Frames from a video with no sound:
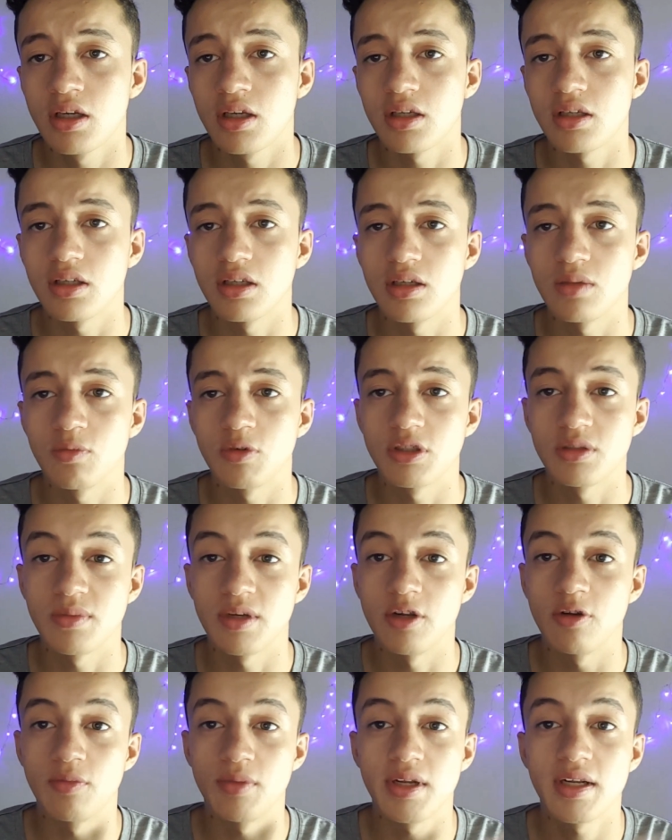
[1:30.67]
y pues me
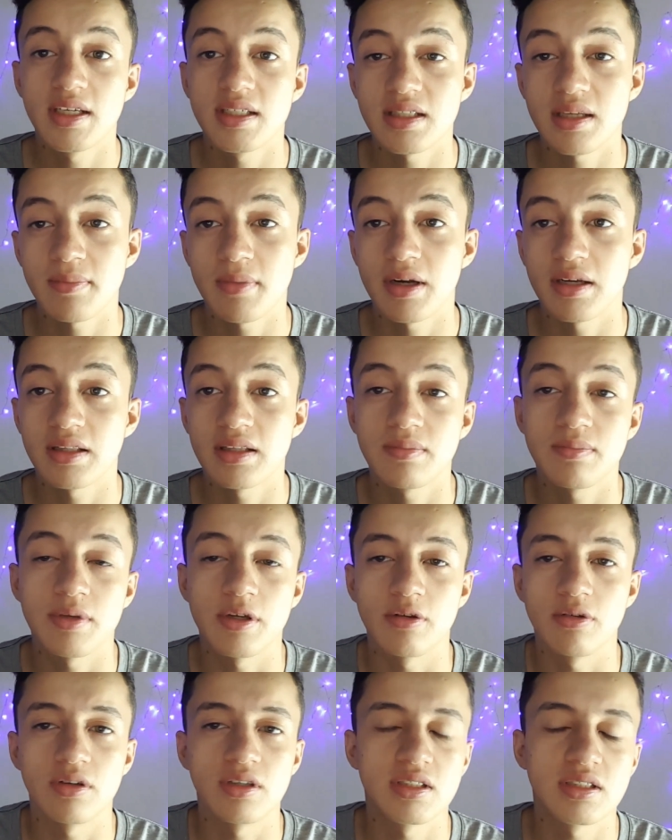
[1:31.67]
ilumina esta parte
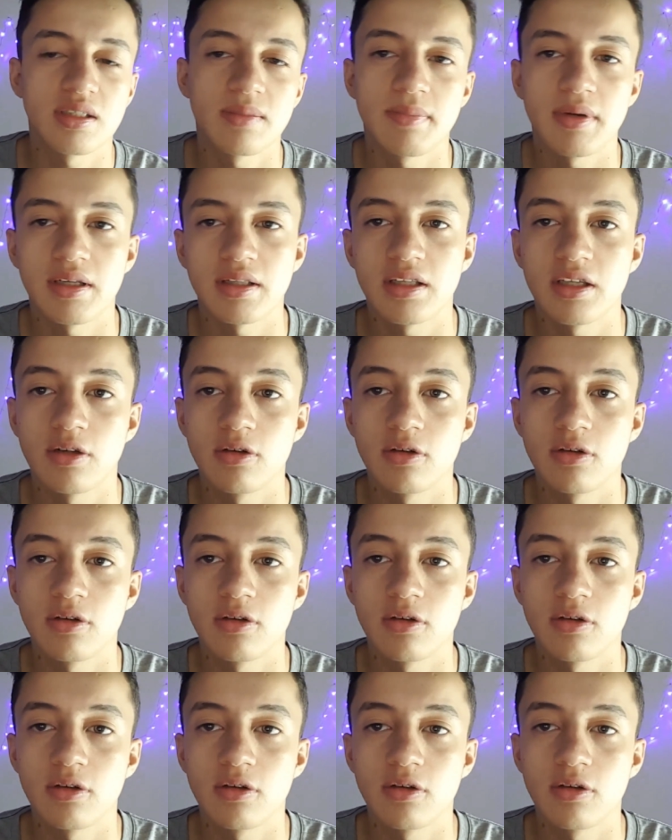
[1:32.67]
pero esta parte